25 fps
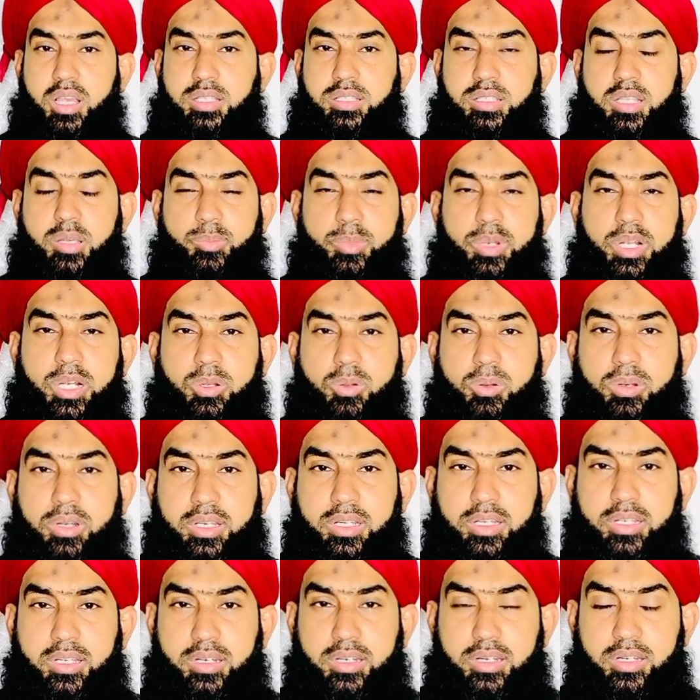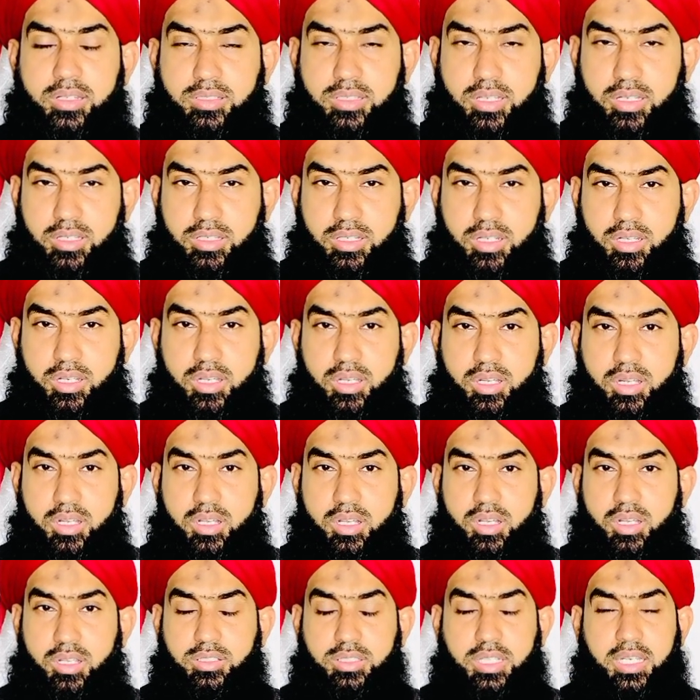ऐसा बिल्कुल नहीं करना चाहिए
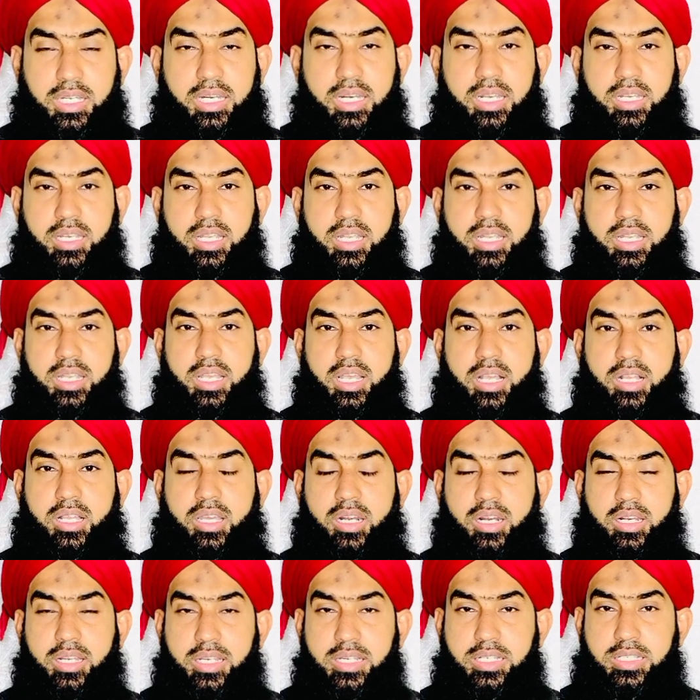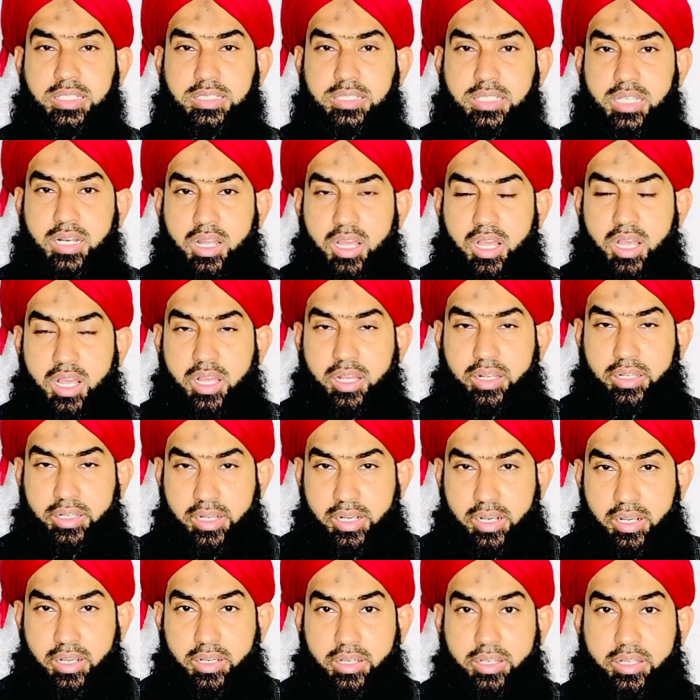जाहिर है कि अगर इस तरह
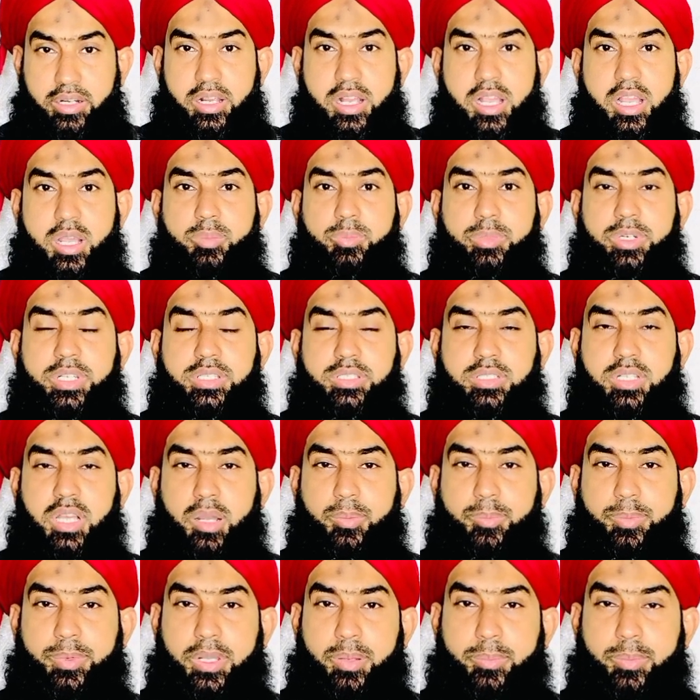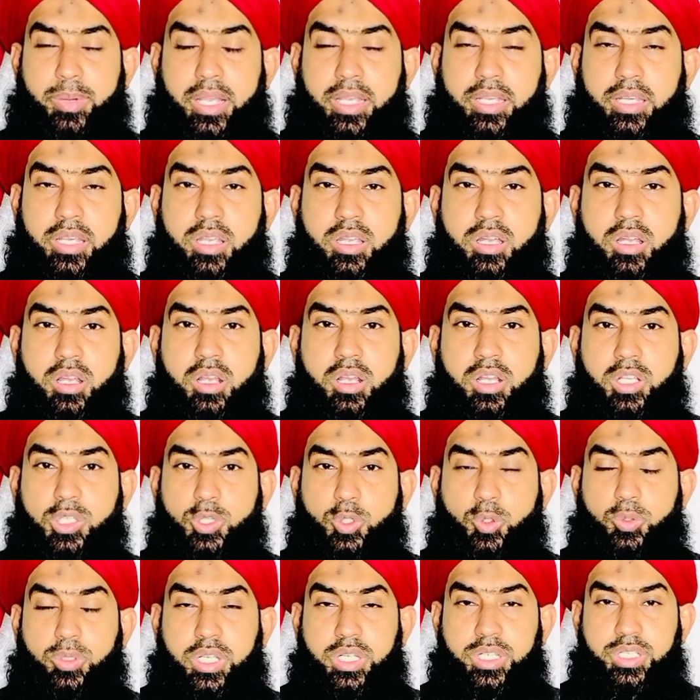हराम रिस्क आप कमाएंगे
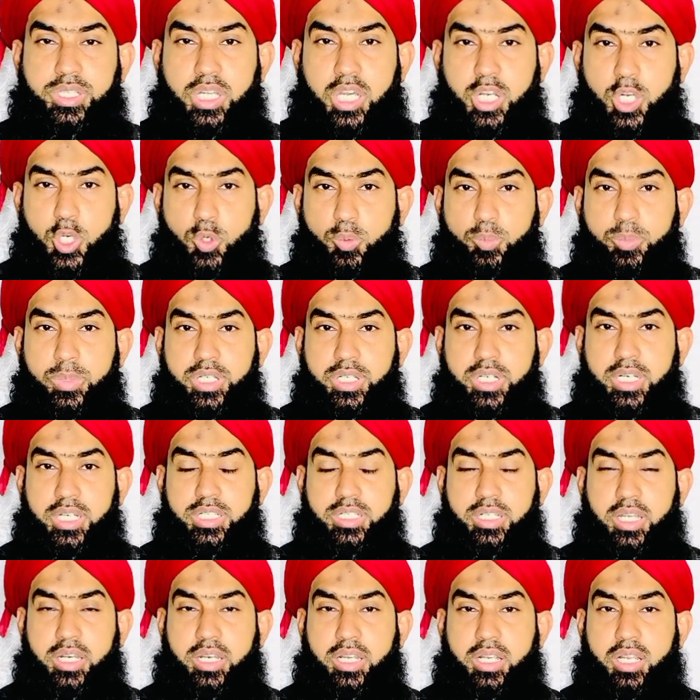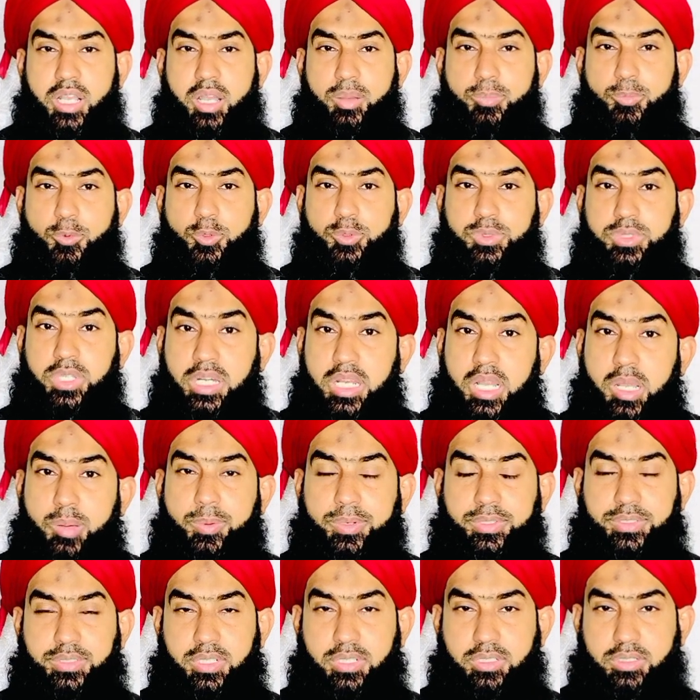तो ये जहन्नुम में ले जाने का आपको जरिया
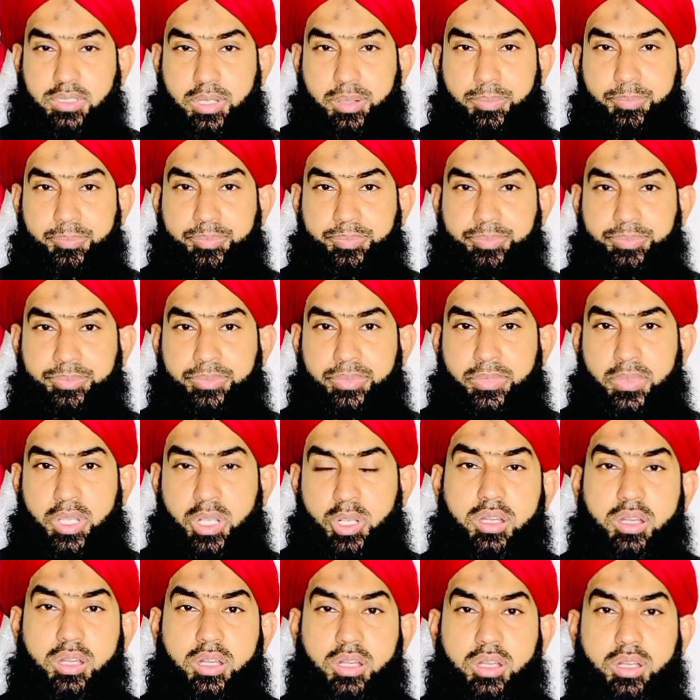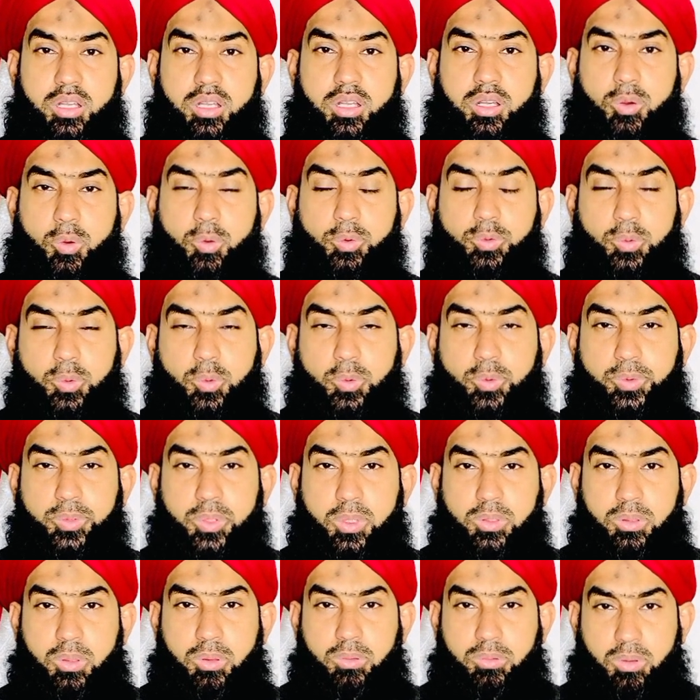बन सकता है हुजूर
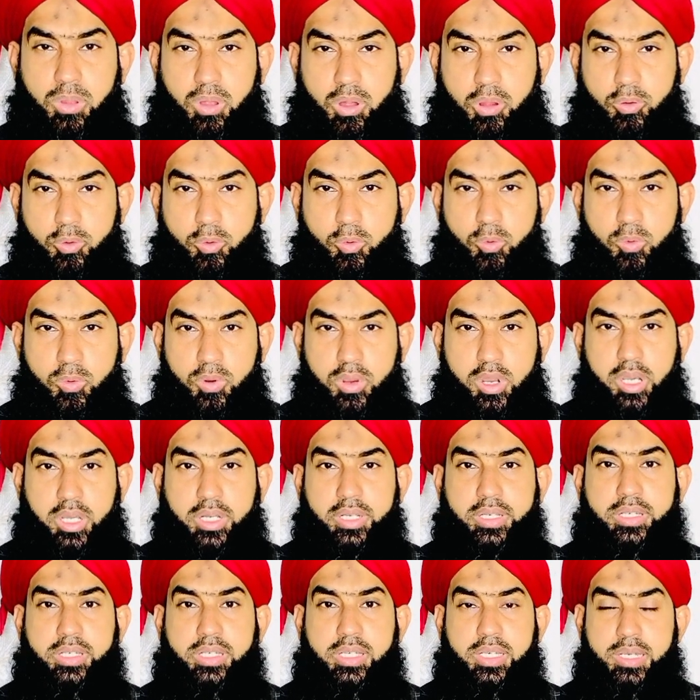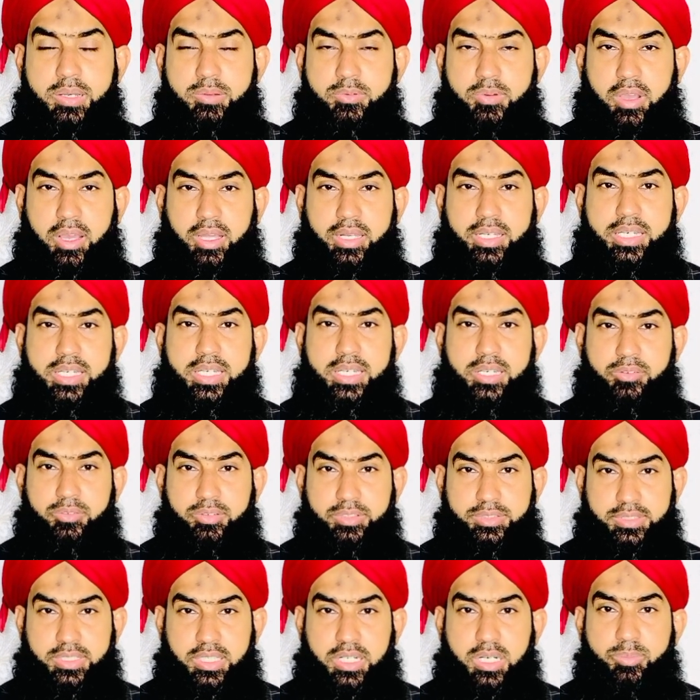सल्लल्लाहु अलैहि
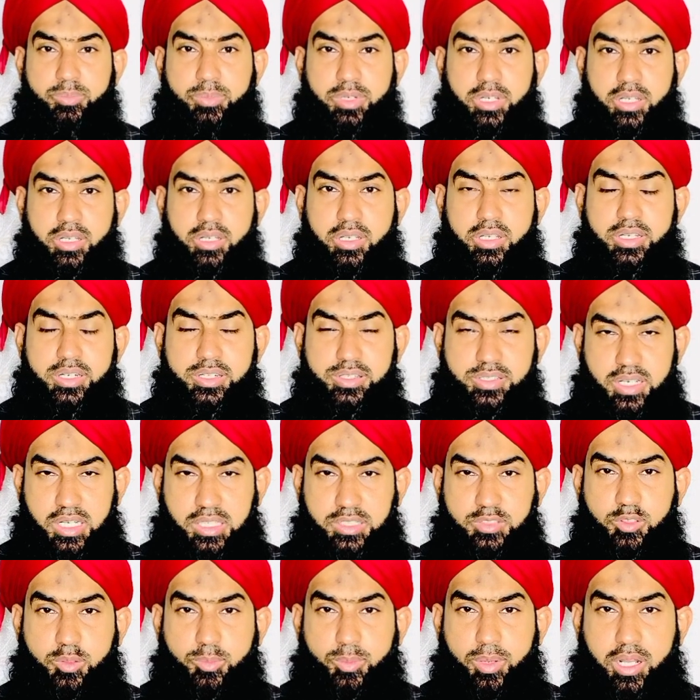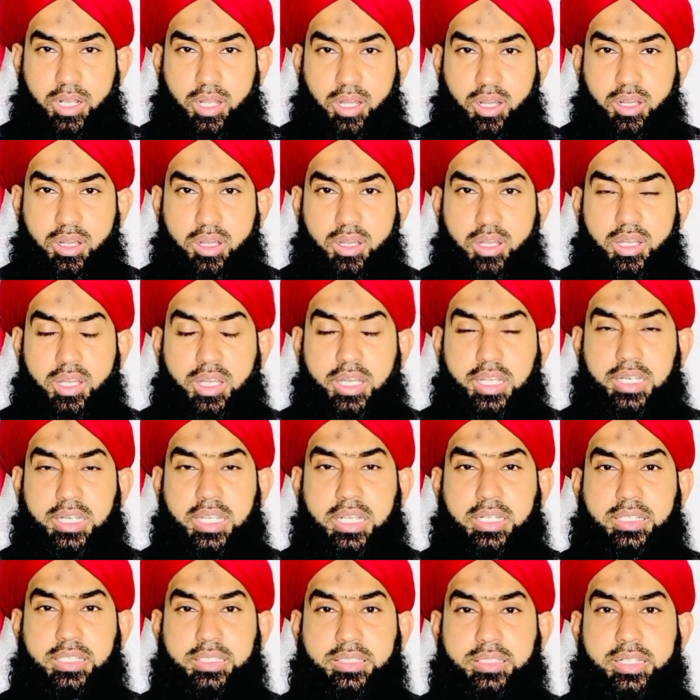वसल्लम ने इरशाद फरमाया
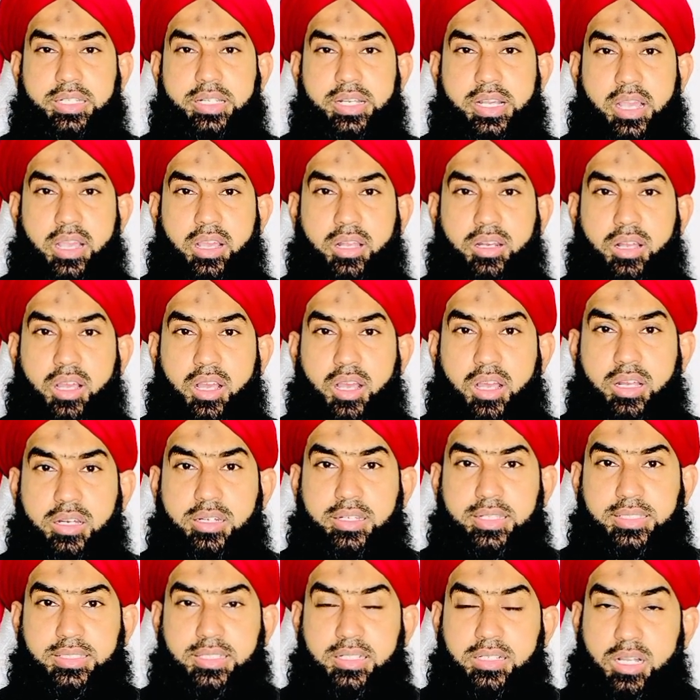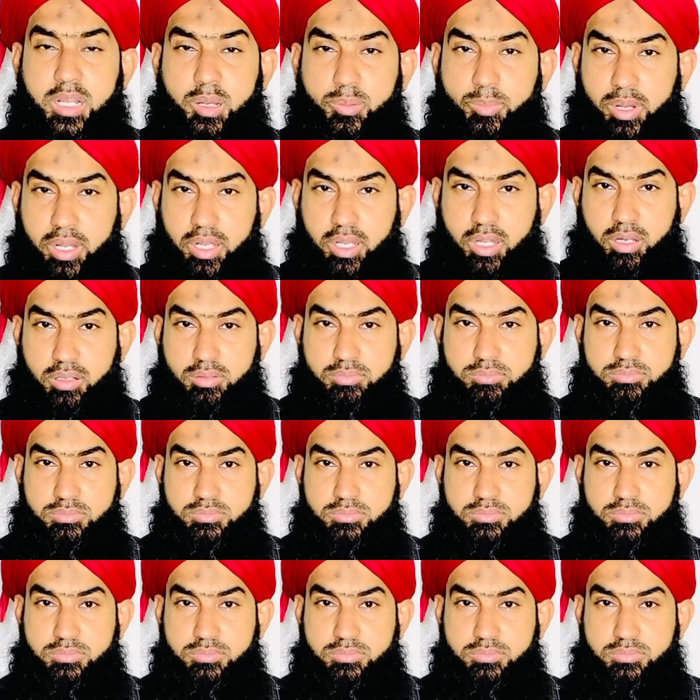कि जिसने हलाल रिस्क कमाया